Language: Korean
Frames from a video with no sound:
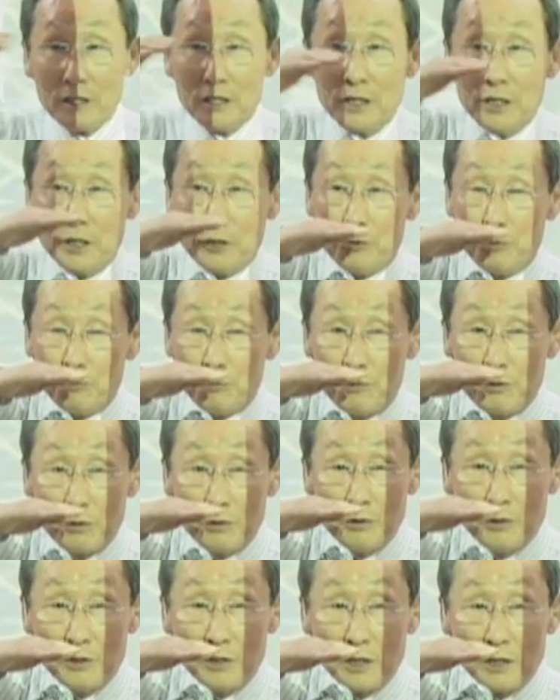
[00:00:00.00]
이
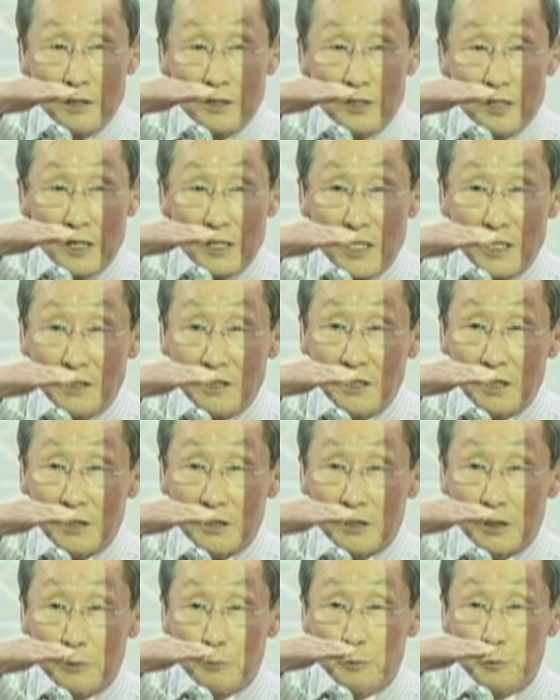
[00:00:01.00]
유전자
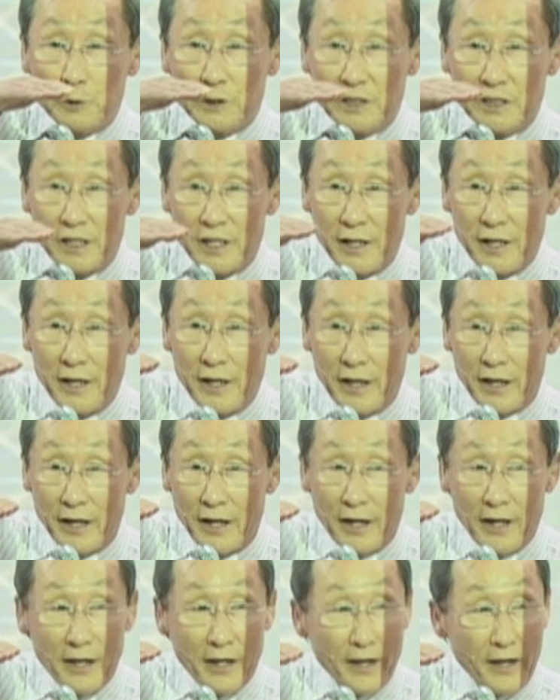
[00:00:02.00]
제네틱스
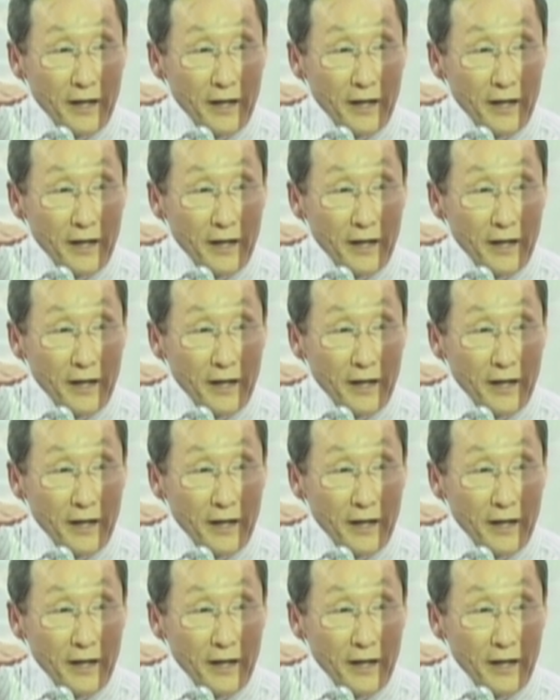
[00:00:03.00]
위에,